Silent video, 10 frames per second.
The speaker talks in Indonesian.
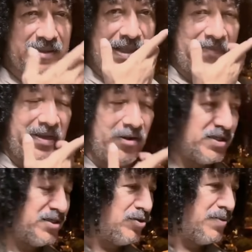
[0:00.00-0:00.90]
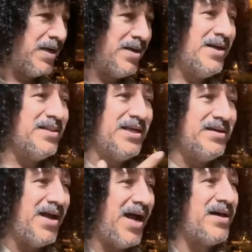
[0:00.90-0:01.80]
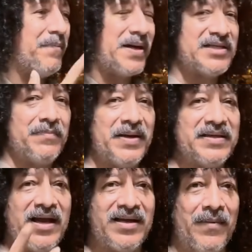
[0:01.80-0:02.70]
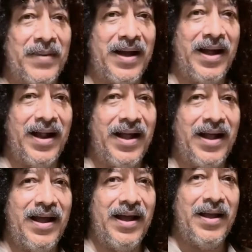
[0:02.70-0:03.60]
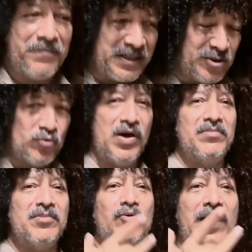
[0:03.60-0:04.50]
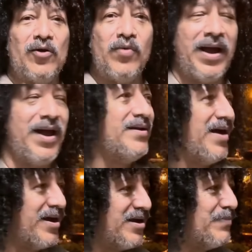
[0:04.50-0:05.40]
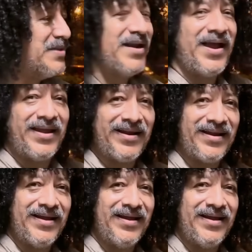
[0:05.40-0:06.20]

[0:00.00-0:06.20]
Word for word: Tapi kalau di situ bilang tidak ada paksaan bagi agama, jadi Tuhan membuka ruang ada agama selain.